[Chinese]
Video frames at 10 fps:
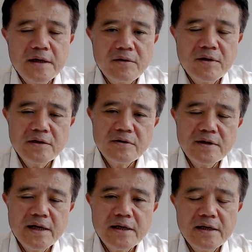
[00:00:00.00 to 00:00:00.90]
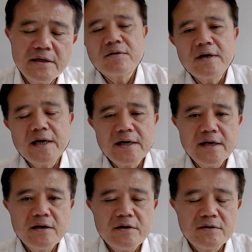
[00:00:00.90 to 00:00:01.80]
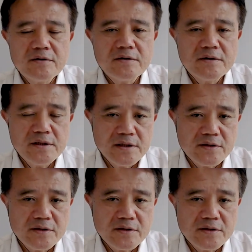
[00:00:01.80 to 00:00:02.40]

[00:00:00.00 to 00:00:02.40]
这很快从他相关行业哈就